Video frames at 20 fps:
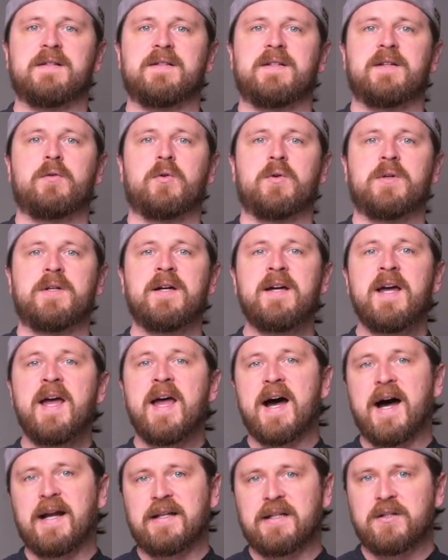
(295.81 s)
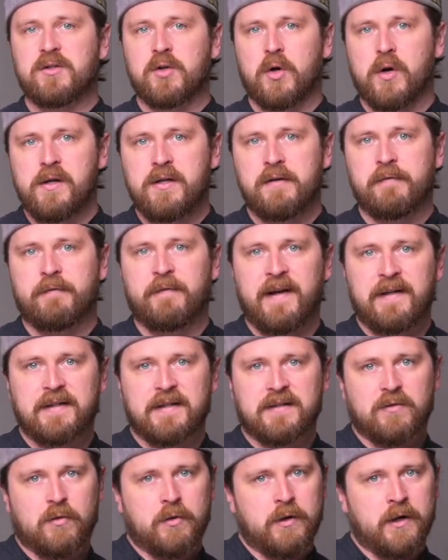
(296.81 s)
Sekunde, hat den tollen Effekt,
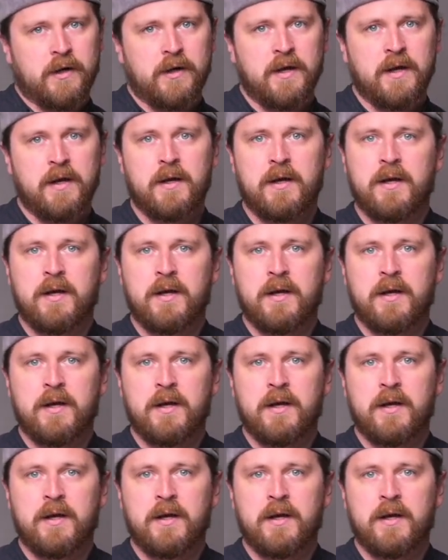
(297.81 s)
dass euer